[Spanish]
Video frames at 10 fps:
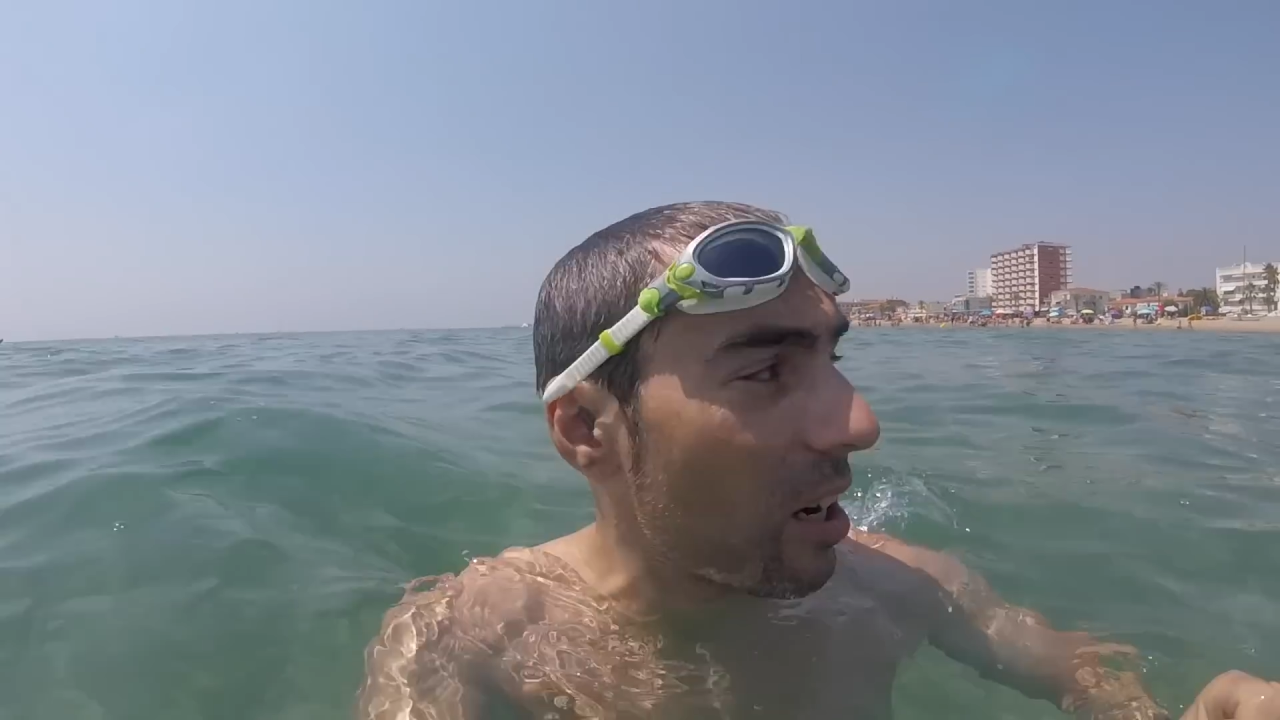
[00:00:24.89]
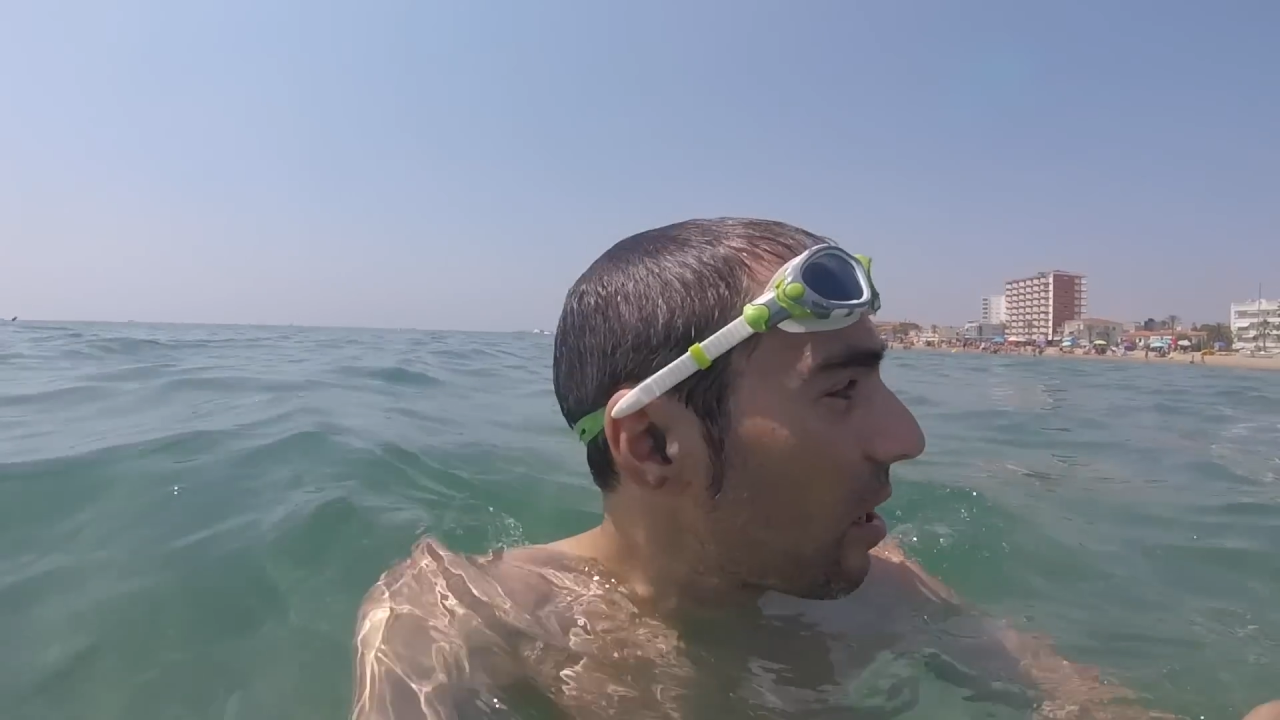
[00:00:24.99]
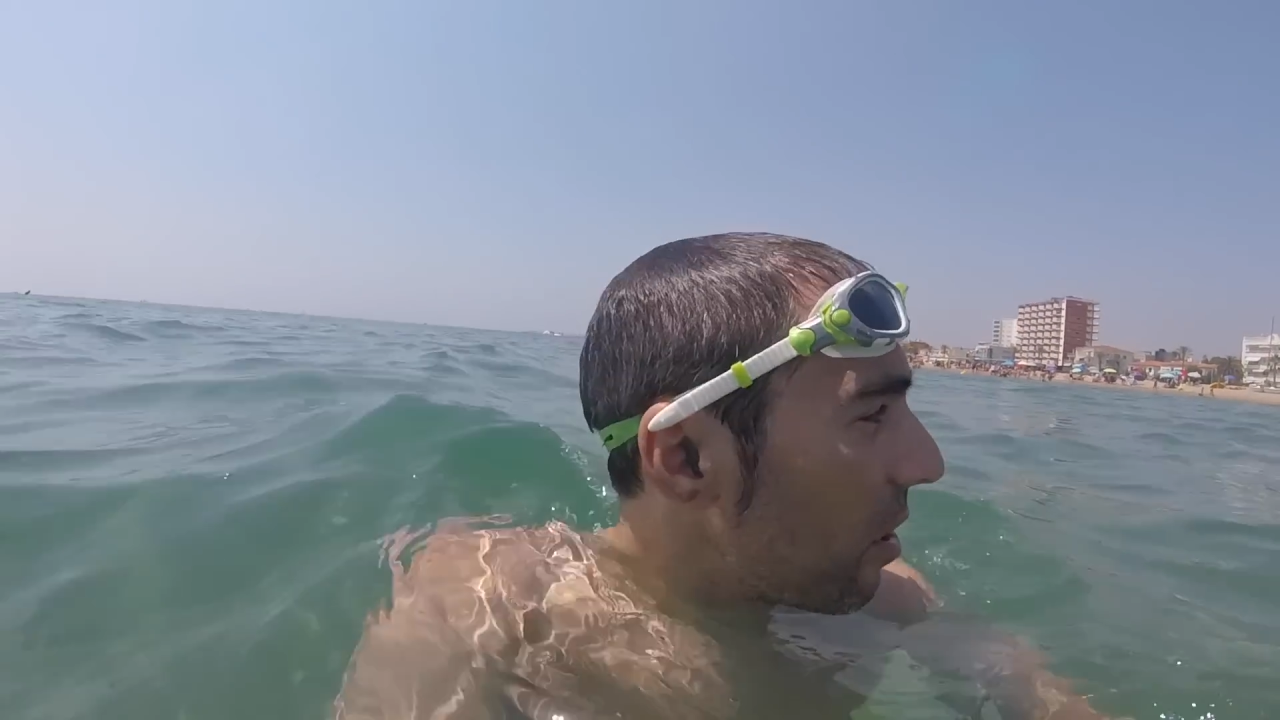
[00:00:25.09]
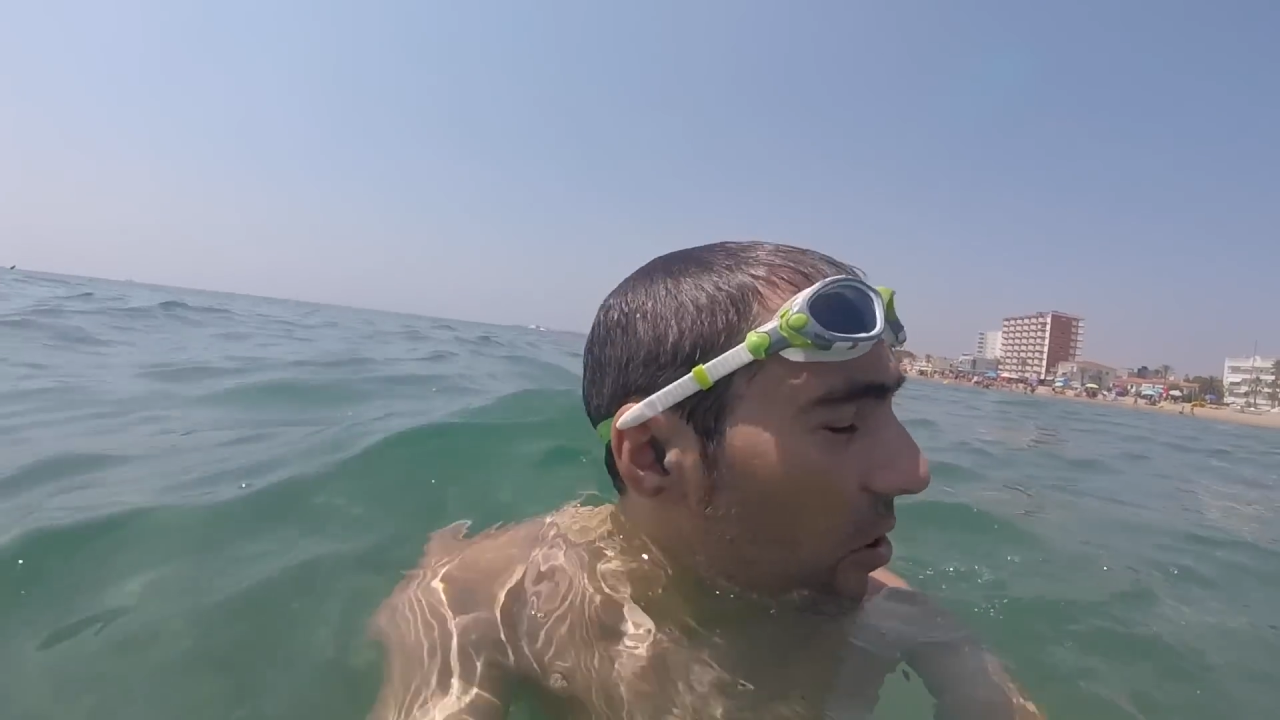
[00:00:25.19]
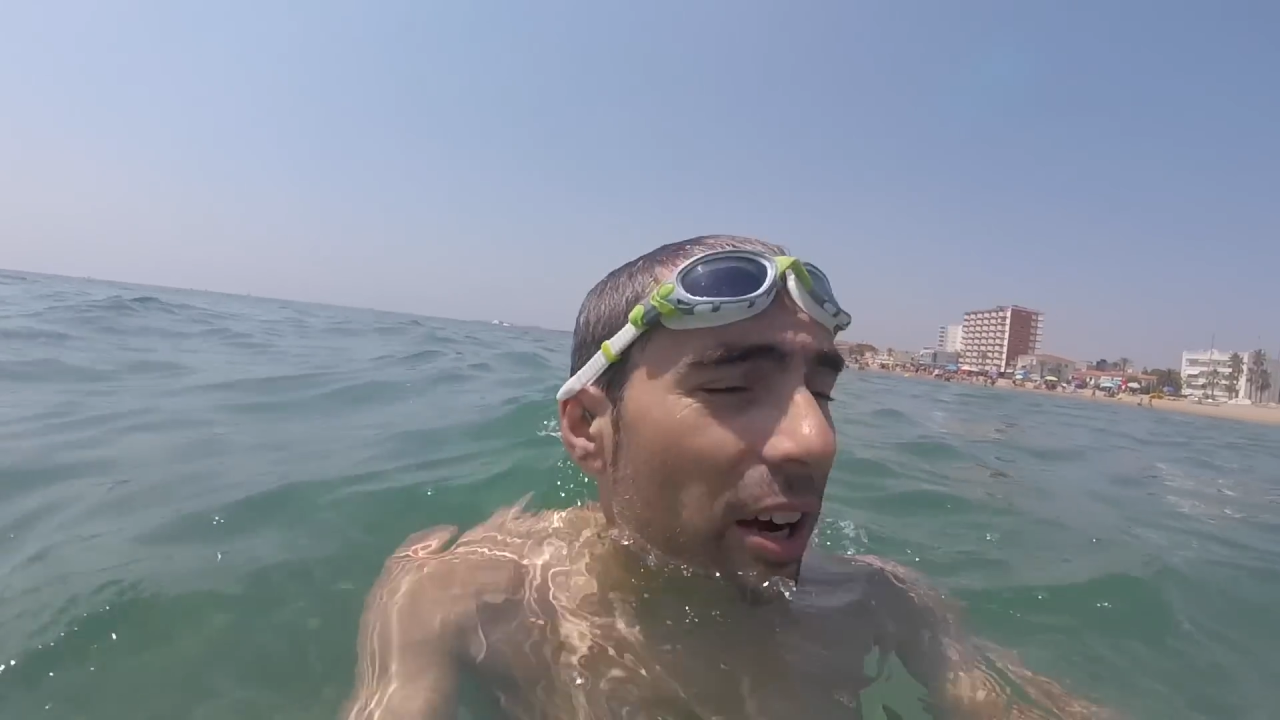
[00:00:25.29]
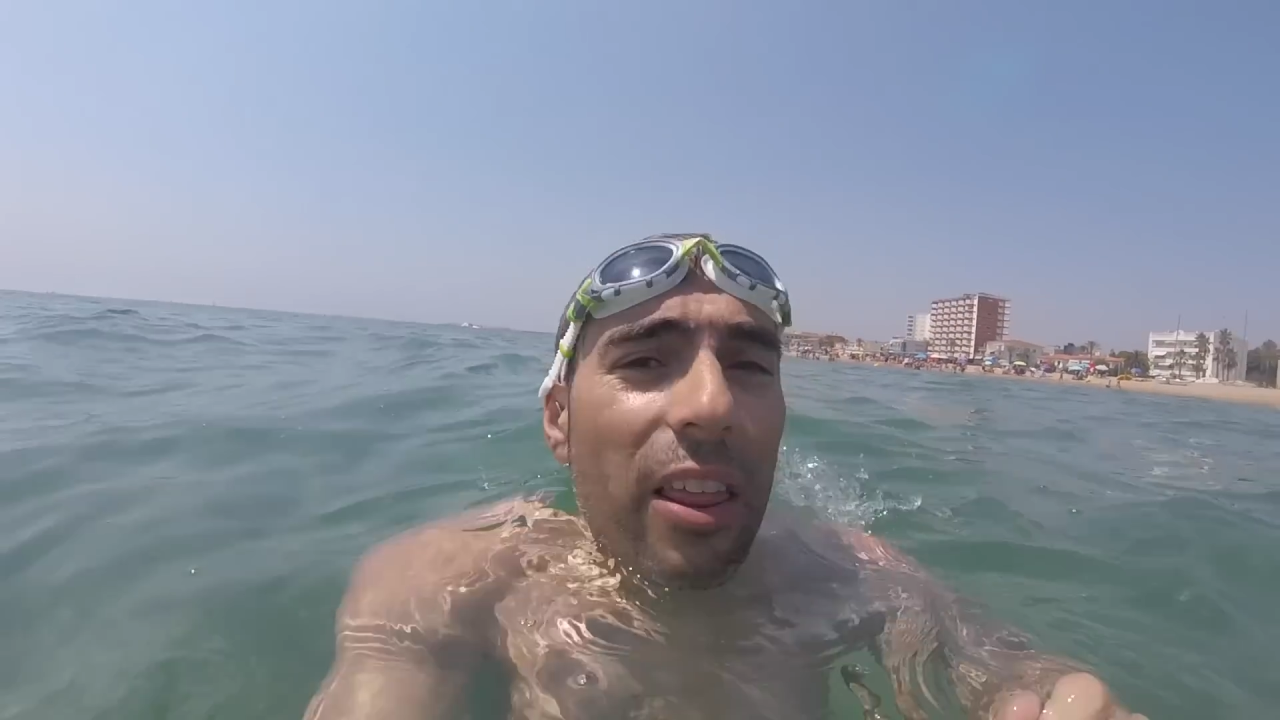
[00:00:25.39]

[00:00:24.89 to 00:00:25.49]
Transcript: traqueo